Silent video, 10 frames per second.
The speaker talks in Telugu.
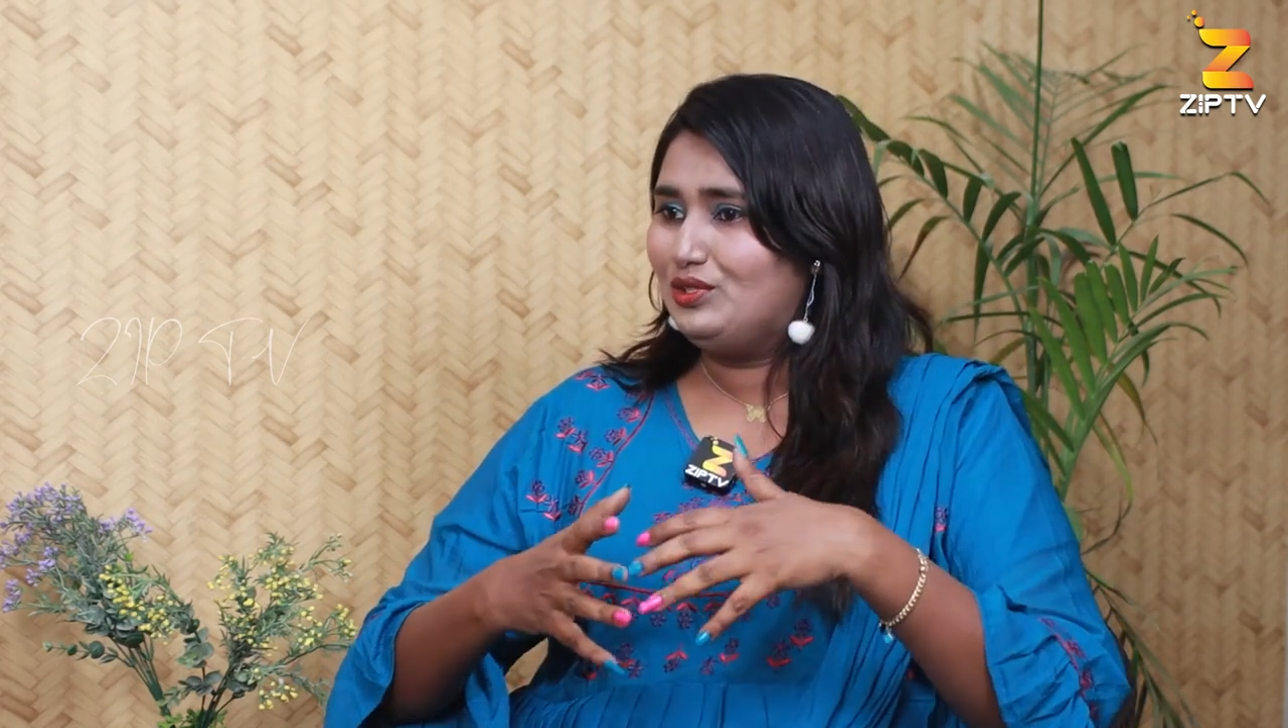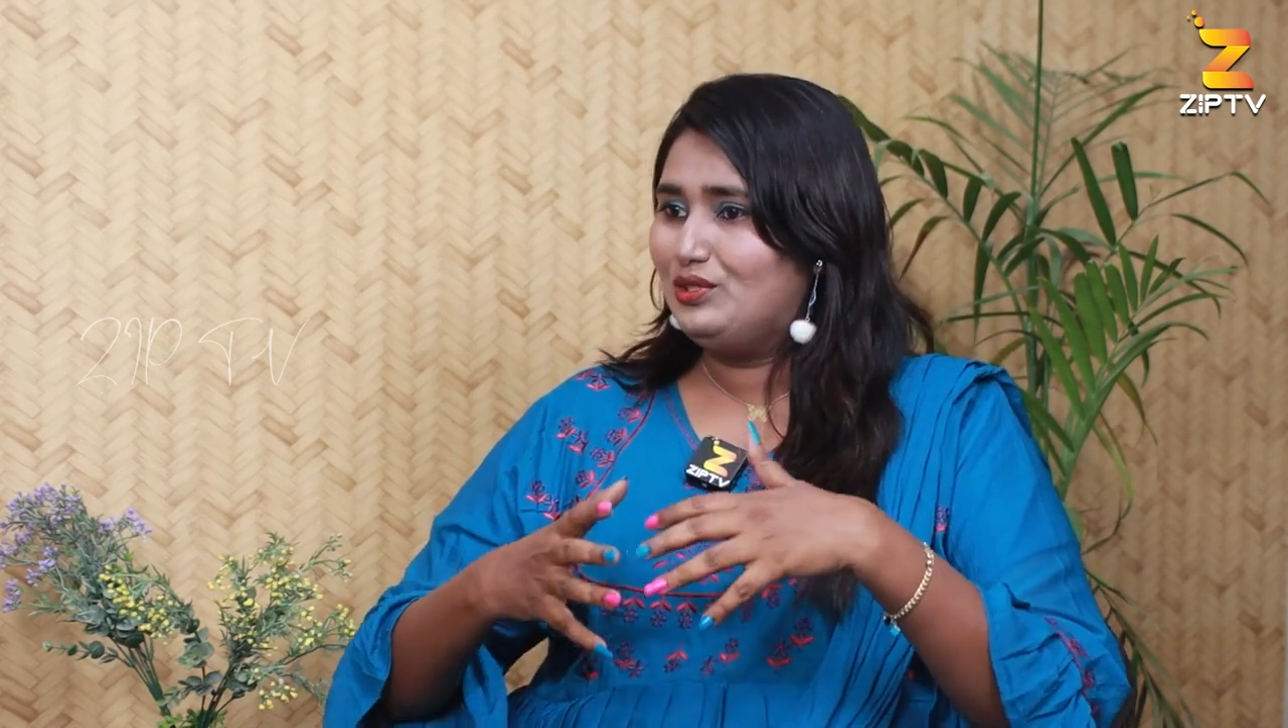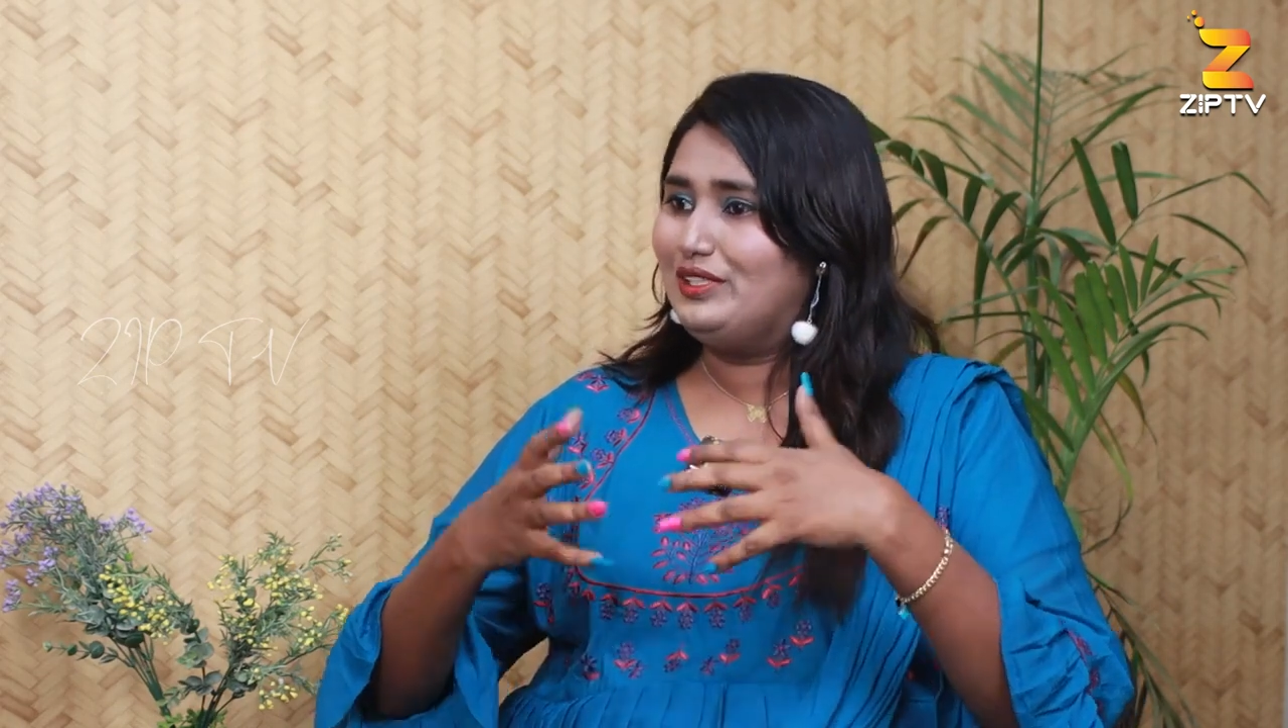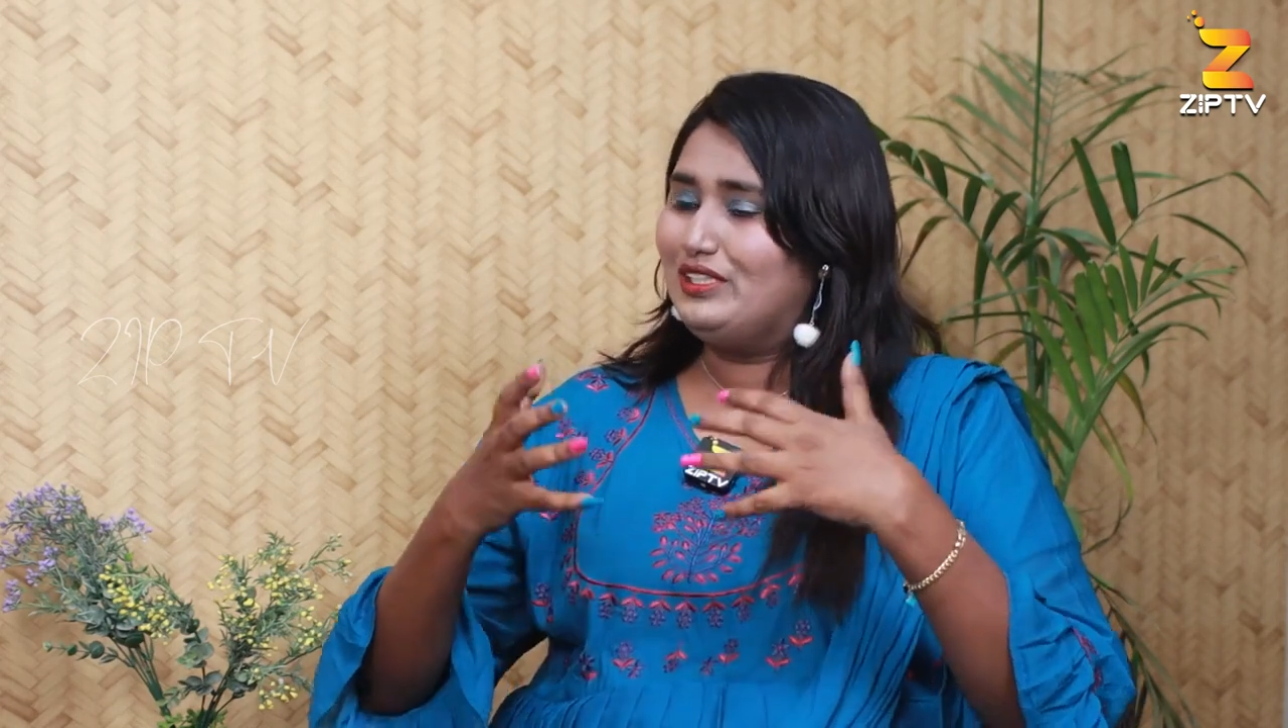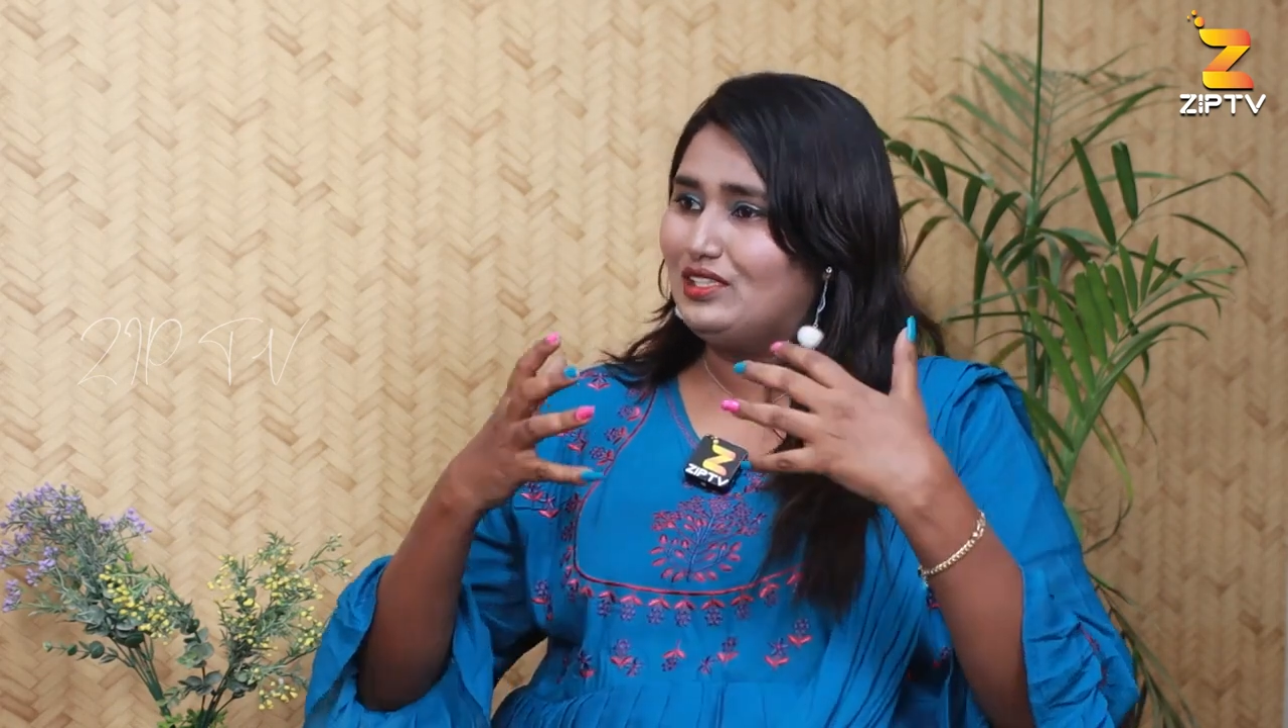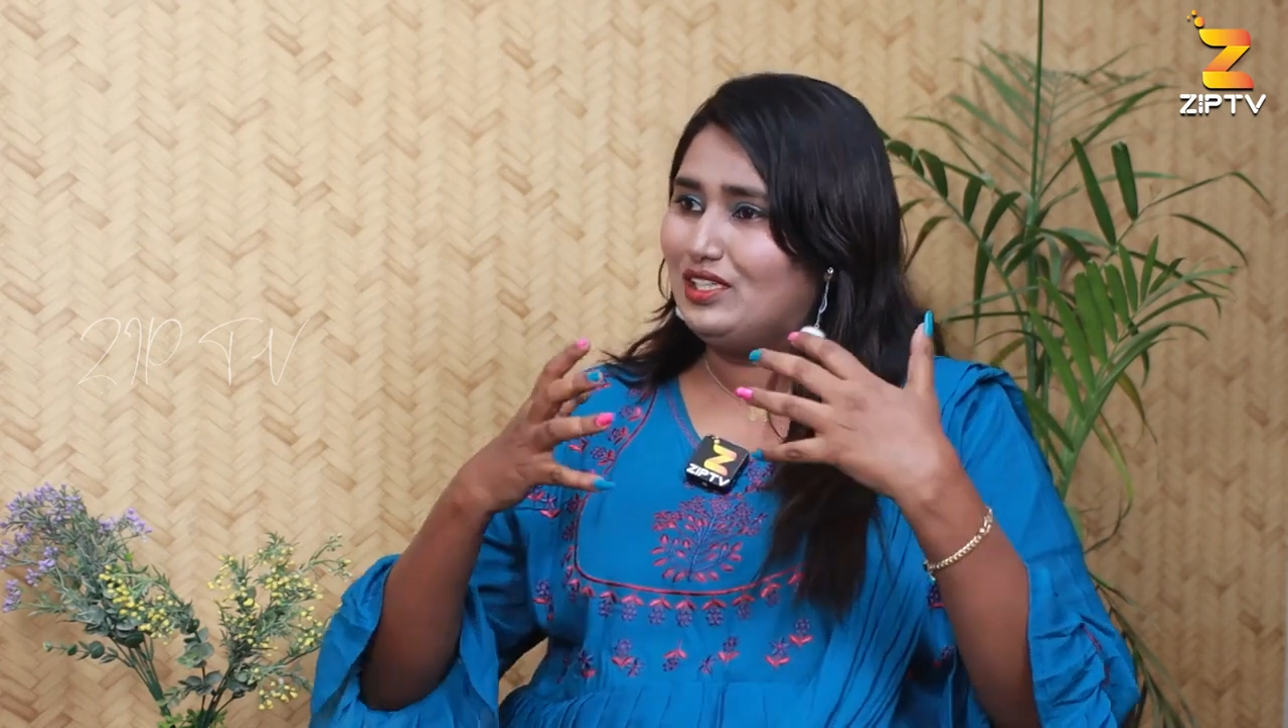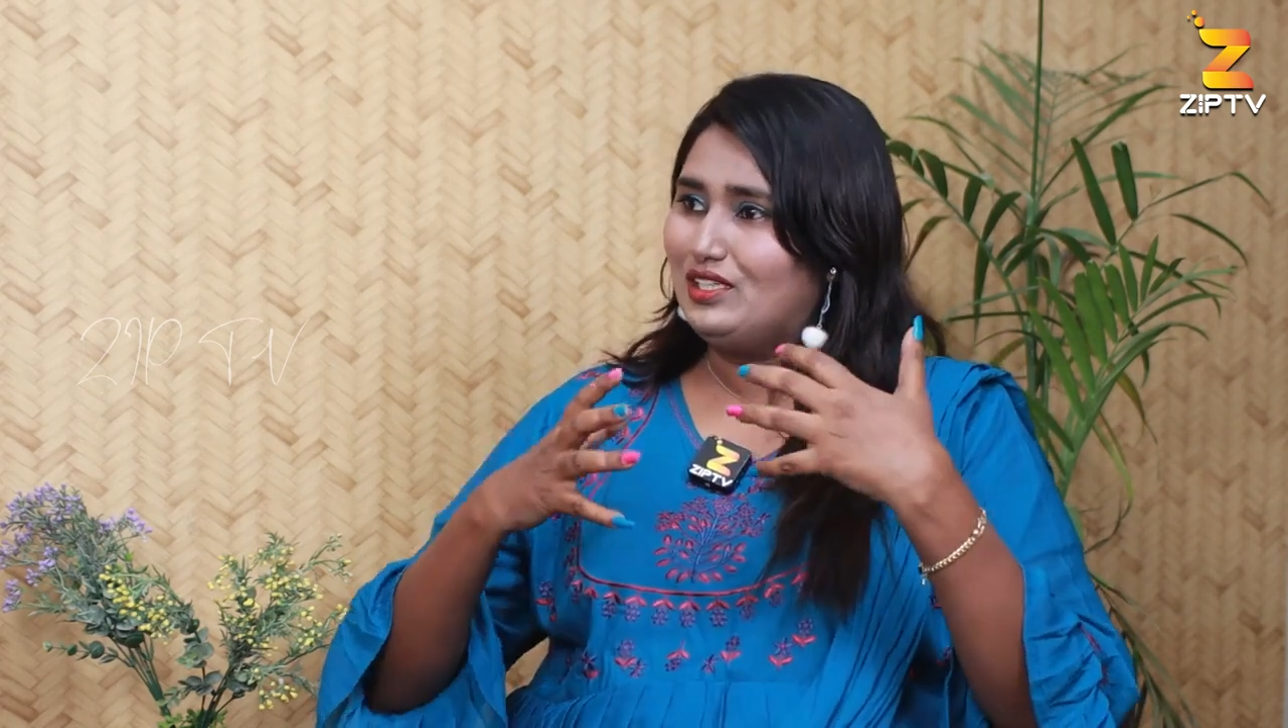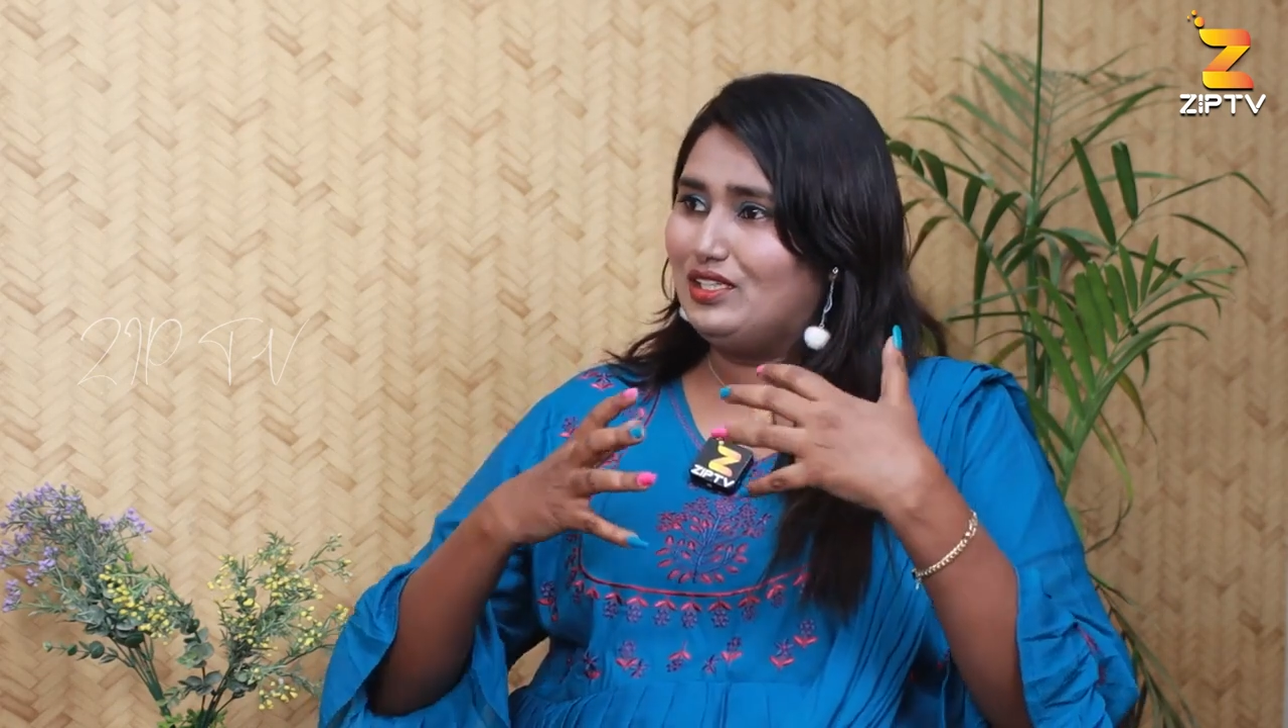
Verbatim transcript: ఉంటూ ఇంత